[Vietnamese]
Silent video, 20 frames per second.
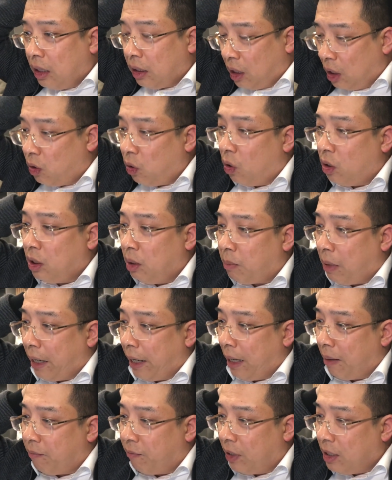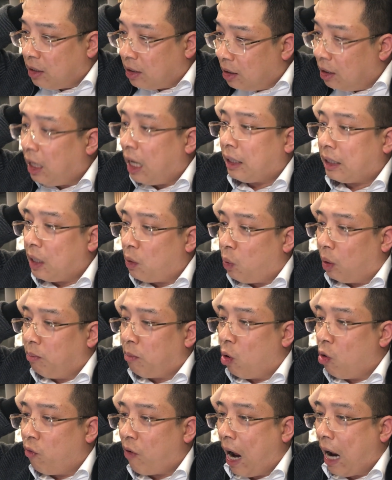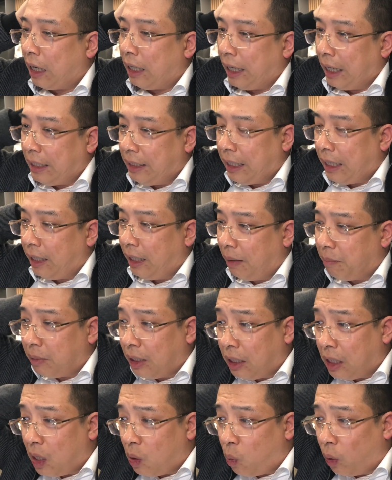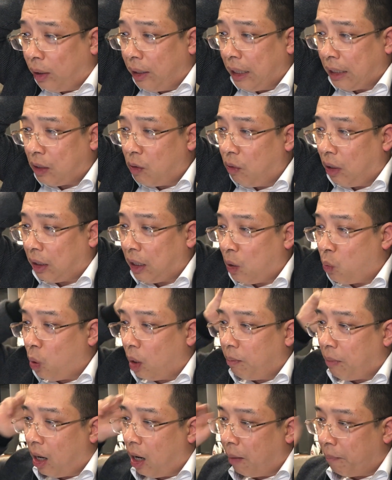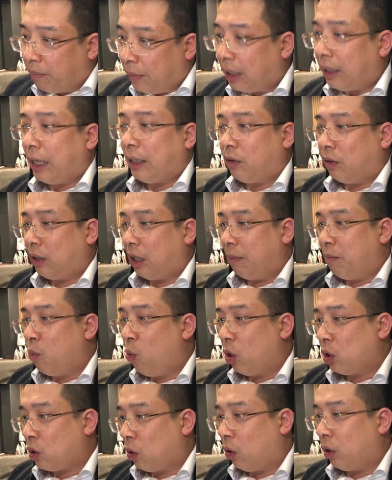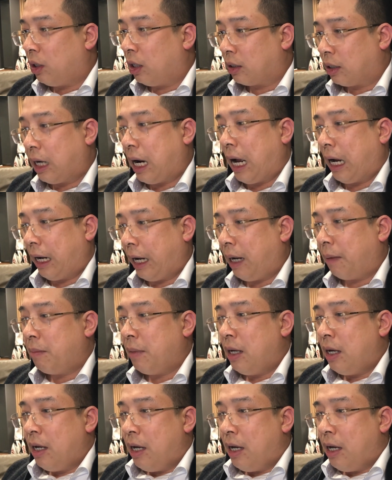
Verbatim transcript: thế thôi nhưng mà em vẫn giữ lại cái quần màu vàng này anh nhé em nghĩ cái quần này cũng là cái quần mà hợp nhất anh có thể mua rồi ở cửa hàng em